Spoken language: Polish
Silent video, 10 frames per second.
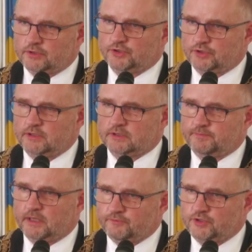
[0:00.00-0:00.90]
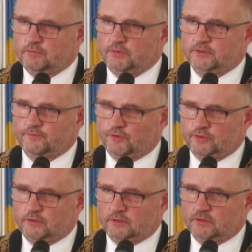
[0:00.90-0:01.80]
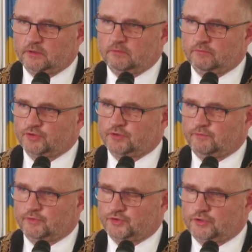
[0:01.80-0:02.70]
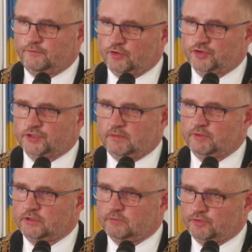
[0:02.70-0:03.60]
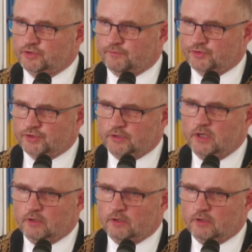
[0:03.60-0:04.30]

jeśli nie sprawdzimy swoich możliwości, nie wykorzystamy tych możliwości,